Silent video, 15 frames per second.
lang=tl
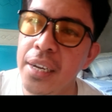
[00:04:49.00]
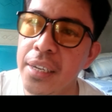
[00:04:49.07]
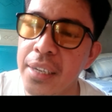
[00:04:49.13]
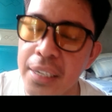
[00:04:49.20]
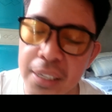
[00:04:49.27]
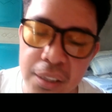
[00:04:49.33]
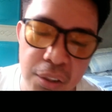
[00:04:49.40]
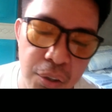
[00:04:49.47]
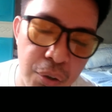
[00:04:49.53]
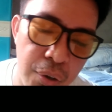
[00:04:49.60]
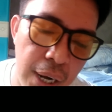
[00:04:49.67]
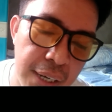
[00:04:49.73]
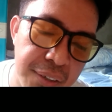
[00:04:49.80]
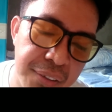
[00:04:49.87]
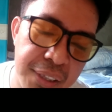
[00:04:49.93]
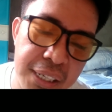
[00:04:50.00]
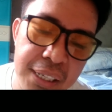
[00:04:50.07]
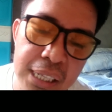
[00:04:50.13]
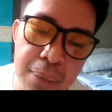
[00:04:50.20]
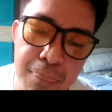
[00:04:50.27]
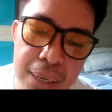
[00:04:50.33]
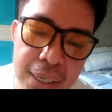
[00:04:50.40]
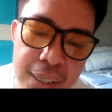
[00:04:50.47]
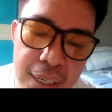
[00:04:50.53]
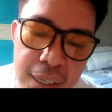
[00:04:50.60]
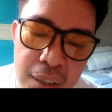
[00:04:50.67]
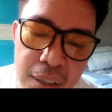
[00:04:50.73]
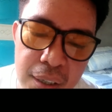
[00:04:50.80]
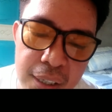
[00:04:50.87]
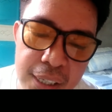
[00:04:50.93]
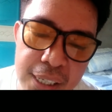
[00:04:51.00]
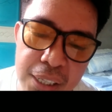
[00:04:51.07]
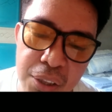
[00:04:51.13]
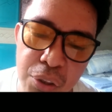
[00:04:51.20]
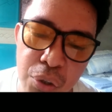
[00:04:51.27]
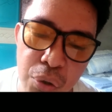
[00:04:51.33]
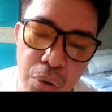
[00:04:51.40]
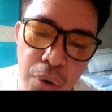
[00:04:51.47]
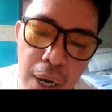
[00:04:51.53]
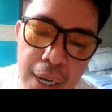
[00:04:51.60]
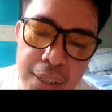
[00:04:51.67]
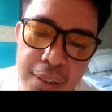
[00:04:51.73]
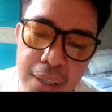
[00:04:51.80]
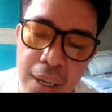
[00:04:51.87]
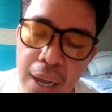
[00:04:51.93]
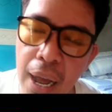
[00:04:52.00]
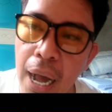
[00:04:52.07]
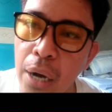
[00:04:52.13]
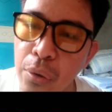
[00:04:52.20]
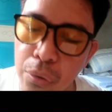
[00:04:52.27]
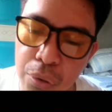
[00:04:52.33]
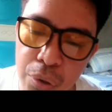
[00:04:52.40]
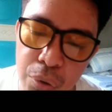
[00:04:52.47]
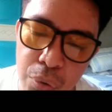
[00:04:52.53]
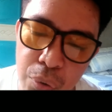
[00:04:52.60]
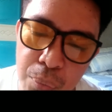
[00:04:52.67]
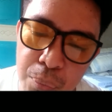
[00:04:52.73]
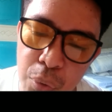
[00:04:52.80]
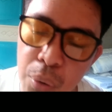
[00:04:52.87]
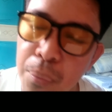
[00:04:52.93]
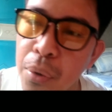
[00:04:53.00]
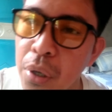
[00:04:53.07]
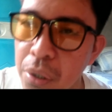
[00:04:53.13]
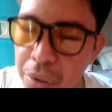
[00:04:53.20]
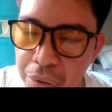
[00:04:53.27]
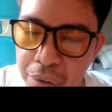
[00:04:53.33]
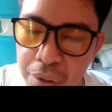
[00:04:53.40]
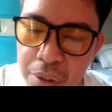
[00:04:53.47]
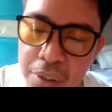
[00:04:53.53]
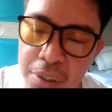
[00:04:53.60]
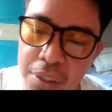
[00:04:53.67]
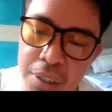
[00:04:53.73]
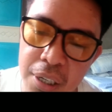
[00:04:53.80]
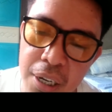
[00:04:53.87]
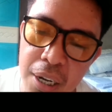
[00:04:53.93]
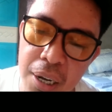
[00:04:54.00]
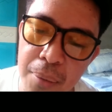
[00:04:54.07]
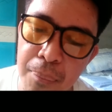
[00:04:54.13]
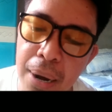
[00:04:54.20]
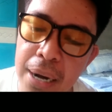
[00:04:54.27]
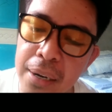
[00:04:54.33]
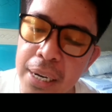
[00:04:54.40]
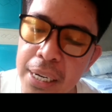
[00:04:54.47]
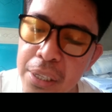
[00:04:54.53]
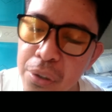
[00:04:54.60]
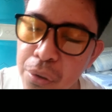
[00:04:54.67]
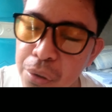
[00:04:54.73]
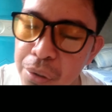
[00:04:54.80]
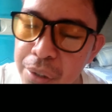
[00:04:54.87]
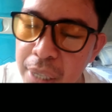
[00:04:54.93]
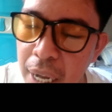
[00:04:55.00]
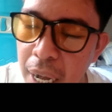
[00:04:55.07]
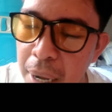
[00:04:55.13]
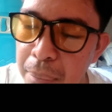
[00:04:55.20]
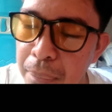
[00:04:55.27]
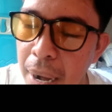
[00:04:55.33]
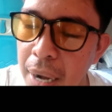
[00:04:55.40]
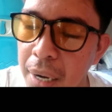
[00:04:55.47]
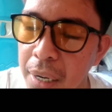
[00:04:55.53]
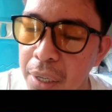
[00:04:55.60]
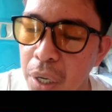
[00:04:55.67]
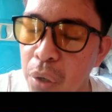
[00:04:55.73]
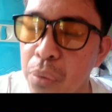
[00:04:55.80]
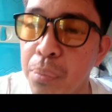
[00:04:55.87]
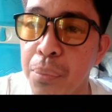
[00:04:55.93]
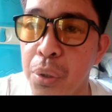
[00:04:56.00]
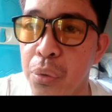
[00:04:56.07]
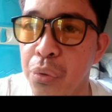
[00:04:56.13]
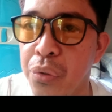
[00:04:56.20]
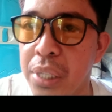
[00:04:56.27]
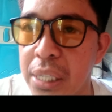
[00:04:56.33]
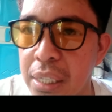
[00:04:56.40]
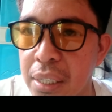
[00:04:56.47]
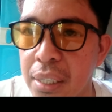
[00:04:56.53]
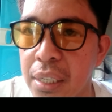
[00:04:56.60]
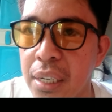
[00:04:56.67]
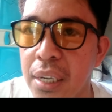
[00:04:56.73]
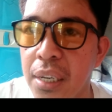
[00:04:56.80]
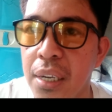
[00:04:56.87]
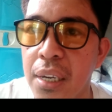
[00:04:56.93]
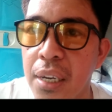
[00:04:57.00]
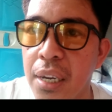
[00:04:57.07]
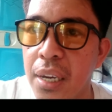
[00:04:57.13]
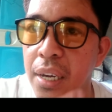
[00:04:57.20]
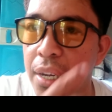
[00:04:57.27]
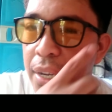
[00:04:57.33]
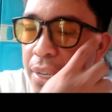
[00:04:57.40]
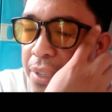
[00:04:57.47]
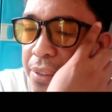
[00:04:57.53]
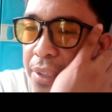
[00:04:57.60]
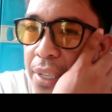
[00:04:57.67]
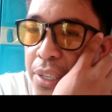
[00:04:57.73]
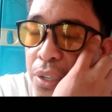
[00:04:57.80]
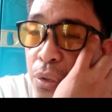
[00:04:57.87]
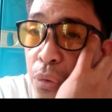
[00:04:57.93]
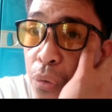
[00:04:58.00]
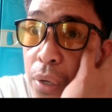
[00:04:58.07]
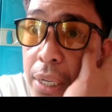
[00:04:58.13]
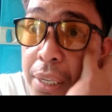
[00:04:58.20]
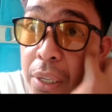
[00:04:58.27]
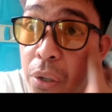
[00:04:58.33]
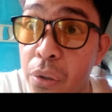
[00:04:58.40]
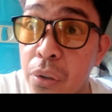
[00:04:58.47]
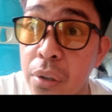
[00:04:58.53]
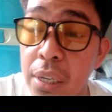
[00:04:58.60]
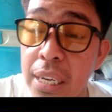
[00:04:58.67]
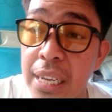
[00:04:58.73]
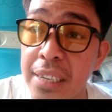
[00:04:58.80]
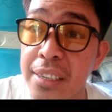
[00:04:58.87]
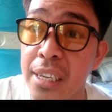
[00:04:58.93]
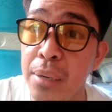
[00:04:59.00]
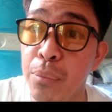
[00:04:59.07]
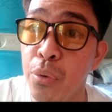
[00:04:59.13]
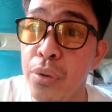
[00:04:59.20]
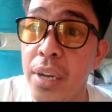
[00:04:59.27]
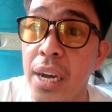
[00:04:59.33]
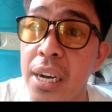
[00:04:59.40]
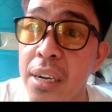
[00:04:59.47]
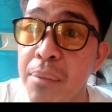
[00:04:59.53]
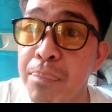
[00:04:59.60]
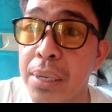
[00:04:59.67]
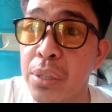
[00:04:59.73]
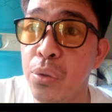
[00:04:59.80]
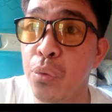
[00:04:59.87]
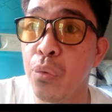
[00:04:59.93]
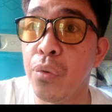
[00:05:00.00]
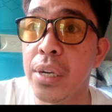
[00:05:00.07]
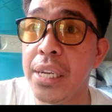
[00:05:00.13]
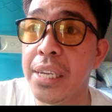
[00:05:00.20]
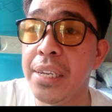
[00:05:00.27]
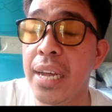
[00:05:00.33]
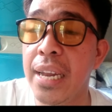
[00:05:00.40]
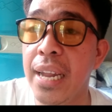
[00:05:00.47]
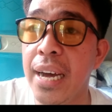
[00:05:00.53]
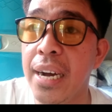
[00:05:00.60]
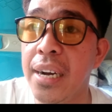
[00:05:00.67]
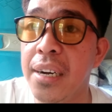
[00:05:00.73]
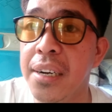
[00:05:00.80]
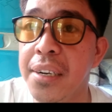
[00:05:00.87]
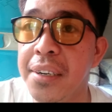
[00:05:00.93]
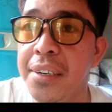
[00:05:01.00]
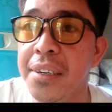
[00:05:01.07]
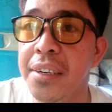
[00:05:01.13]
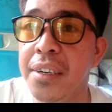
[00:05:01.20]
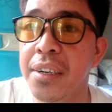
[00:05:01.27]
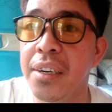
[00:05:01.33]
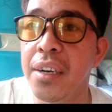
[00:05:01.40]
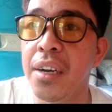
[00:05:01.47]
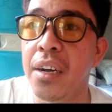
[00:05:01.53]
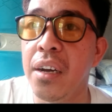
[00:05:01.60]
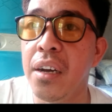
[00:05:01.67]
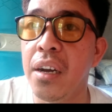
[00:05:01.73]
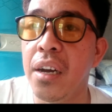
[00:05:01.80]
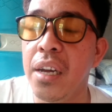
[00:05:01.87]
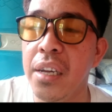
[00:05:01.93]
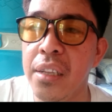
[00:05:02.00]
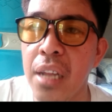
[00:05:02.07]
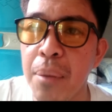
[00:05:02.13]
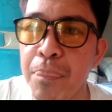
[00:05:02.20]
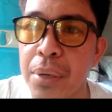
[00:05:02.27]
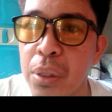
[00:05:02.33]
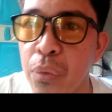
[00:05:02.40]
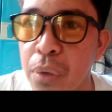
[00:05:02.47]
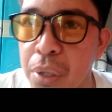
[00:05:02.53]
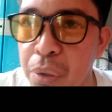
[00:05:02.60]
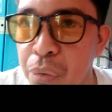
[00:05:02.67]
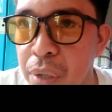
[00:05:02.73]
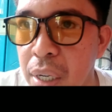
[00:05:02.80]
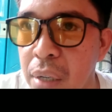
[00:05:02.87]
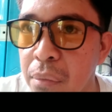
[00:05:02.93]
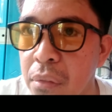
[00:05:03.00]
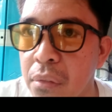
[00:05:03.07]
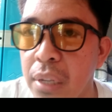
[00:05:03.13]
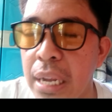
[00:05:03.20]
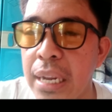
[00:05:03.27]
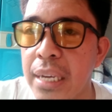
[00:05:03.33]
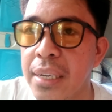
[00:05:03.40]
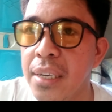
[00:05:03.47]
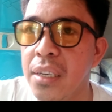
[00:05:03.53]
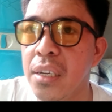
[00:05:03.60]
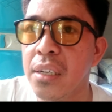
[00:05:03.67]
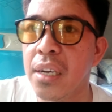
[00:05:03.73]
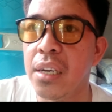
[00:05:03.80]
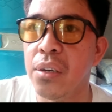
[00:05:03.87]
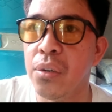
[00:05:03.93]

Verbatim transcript: ganito, astig naman ng intro at outro mo, boss. Bagay dun sa background music. And then yung huli nyo, nilagyan mo ng pasukli na lang. Eh dapat wag yun ang lalagay ng